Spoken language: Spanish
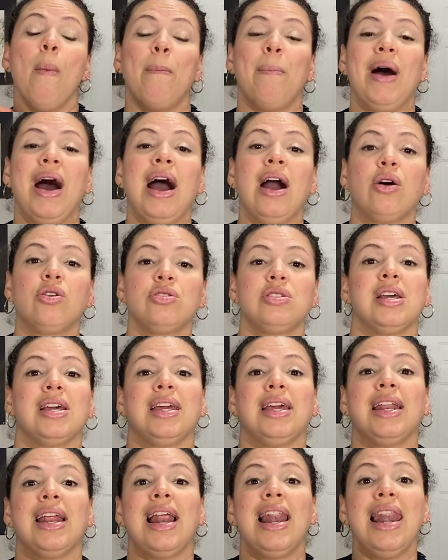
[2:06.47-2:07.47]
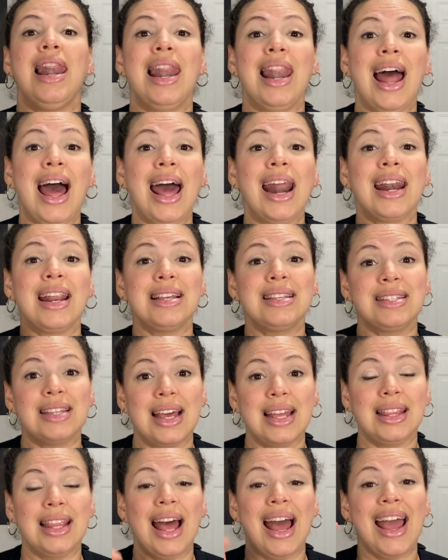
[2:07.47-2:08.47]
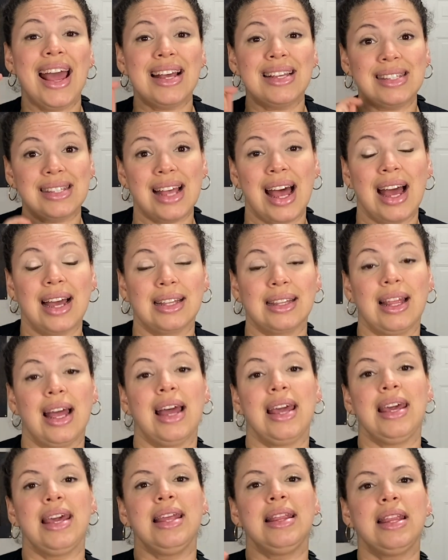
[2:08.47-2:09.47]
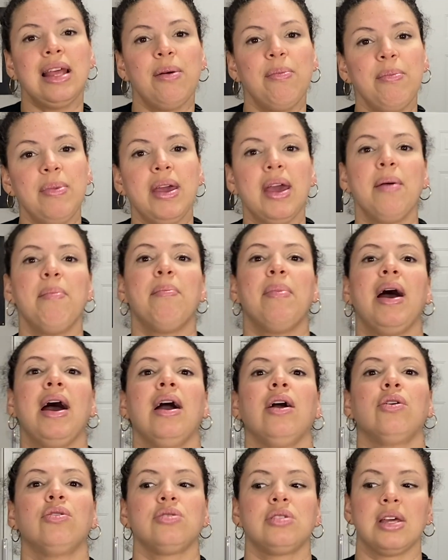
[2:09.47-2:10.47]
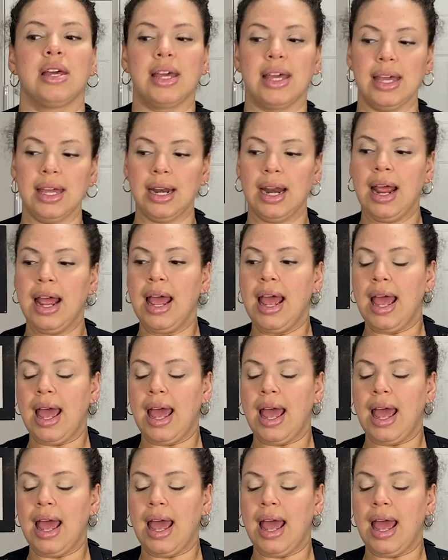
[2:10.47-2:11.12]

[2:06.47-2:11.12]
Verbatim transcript: vas a conseguir la receta exacta y también vas a conseguir